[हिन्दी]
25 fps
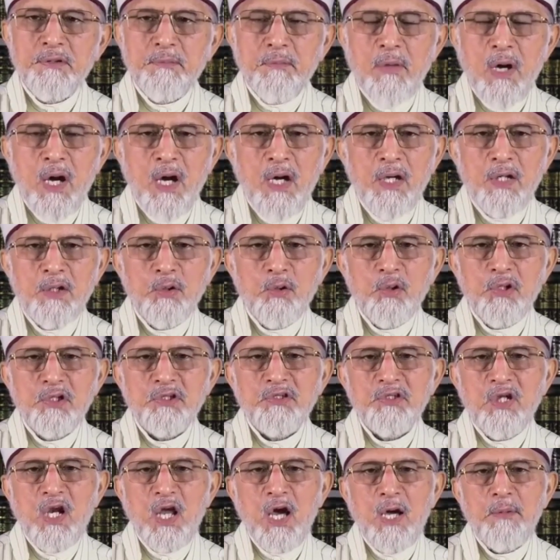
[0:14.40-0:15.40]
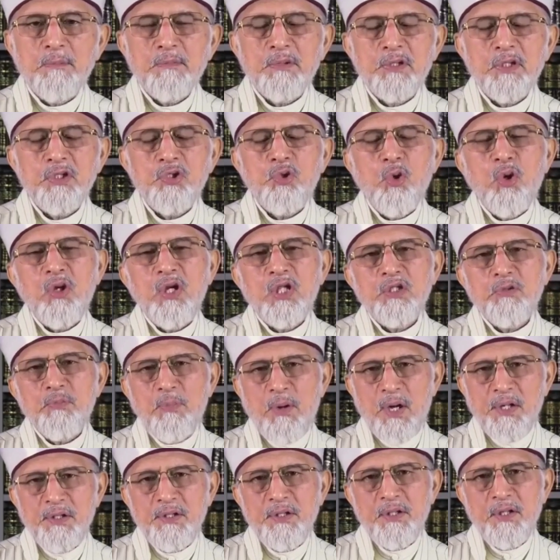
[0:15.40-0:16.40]
ईमान और इस्लाम की
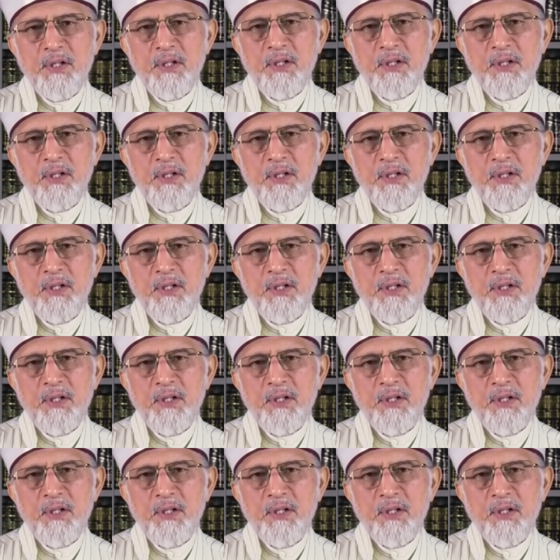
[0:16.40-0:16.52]
दौलत पाई